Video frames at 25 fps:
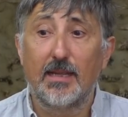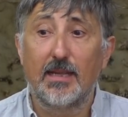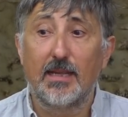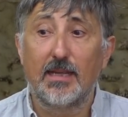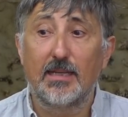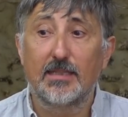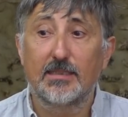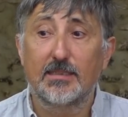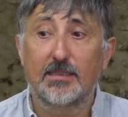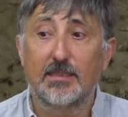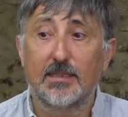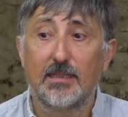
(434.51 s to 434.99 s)

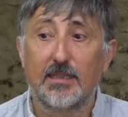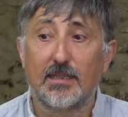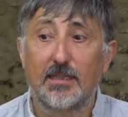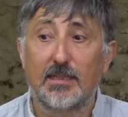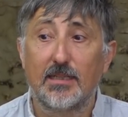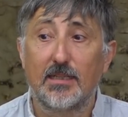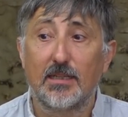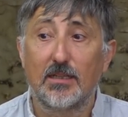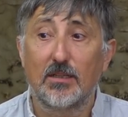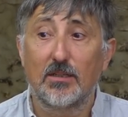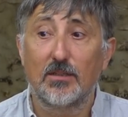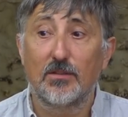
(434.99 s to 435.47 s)
es
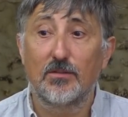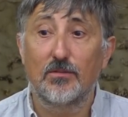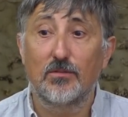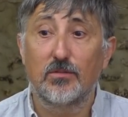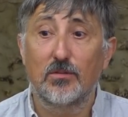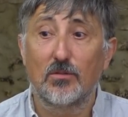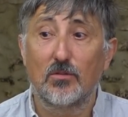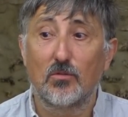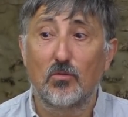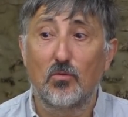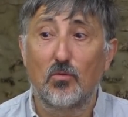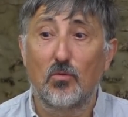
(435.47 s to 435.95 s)

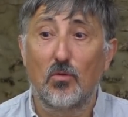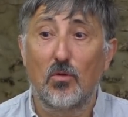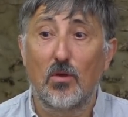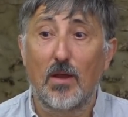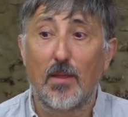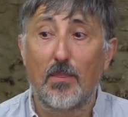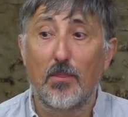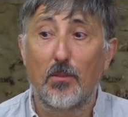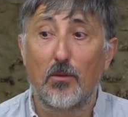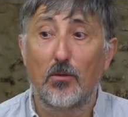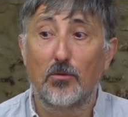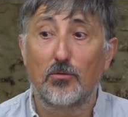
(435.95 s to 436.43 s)
eh,
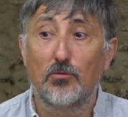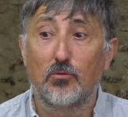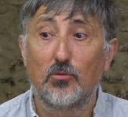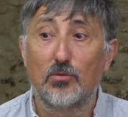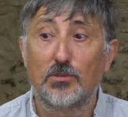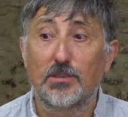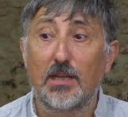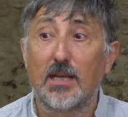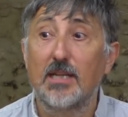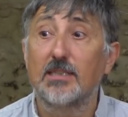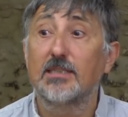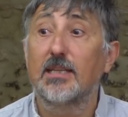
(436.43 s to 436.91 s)
cuando
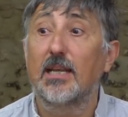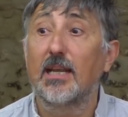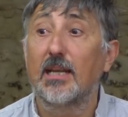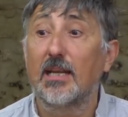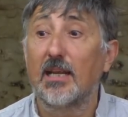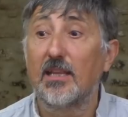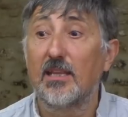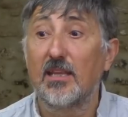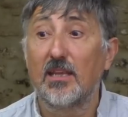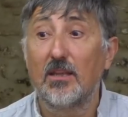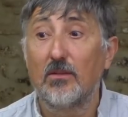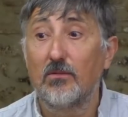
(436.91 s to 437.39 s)
tú sales a la
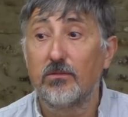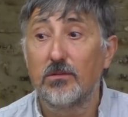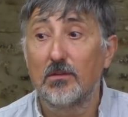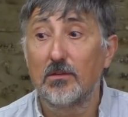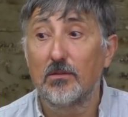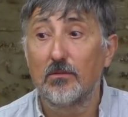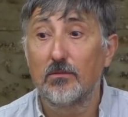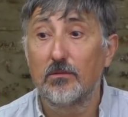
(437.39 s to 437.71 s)
calle